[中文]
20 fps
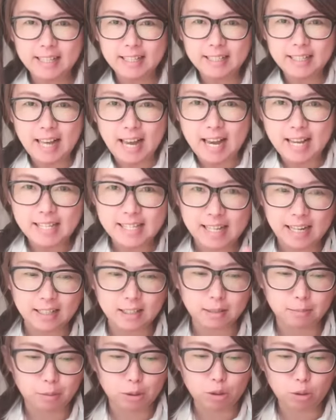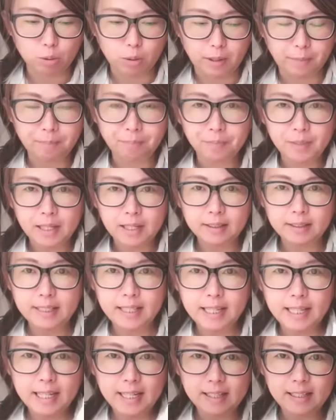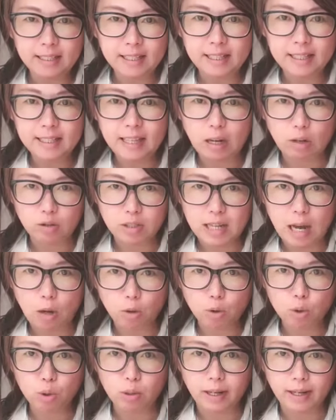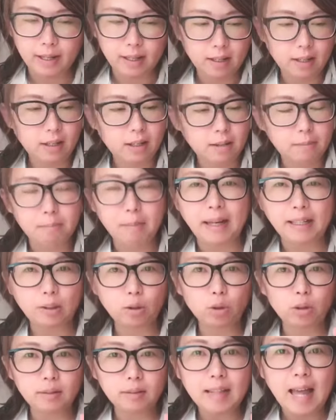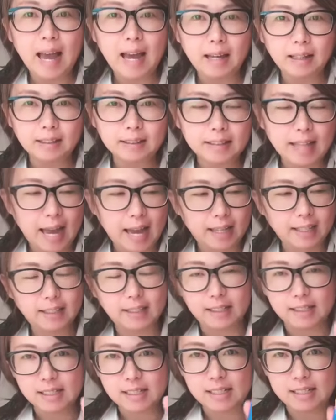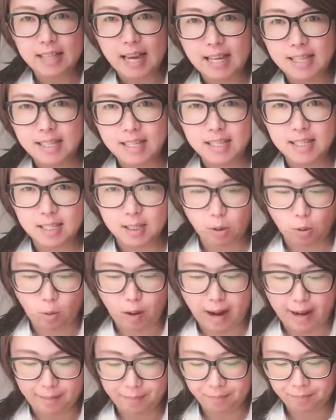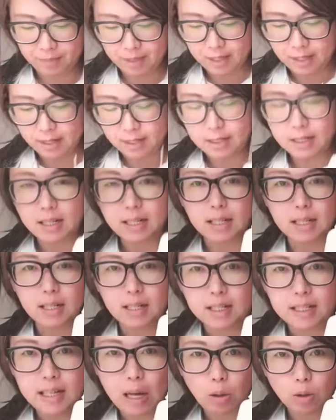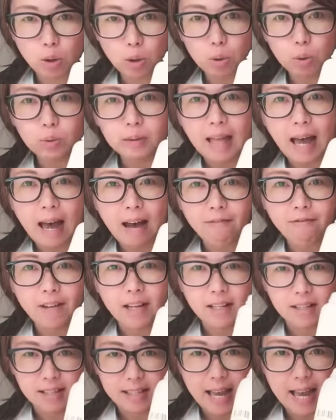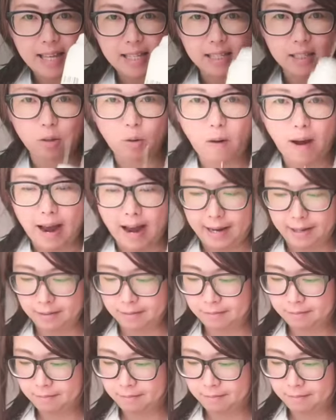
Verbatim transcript: 跟大家讲怎么做。第一，你一定要胶水，买大大一点，这个才七十块。这个小苏打粉三十块，